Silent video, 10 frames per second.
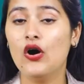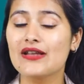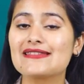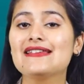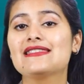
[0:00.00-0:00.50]

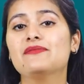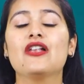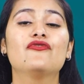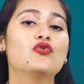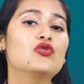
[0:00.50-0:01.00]
और इसका
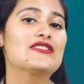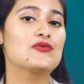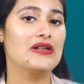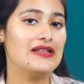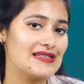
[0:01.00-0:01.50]
इस्तेमाल फूड
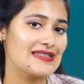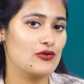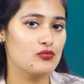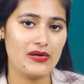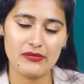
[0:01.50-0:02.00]
स्वीटनर्स के
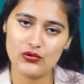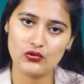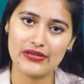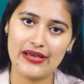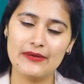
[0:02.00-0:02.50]
रूप में भी
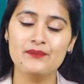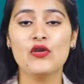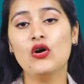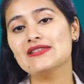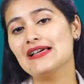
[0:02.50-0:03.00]
होता है
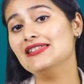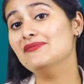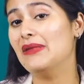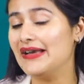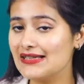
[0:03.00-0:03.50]
और साथ ही
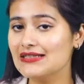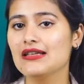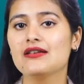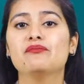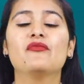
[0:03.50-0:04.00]

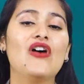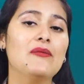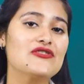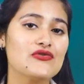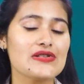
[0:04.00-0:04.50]
मेडिकल
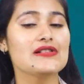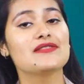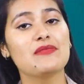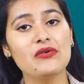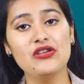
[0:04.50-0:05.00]

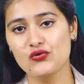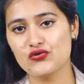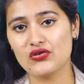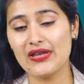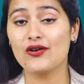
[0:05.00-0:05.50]
फार्मास्यूटिकल्स में भी
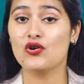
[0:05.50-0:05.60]
यूज़ होता है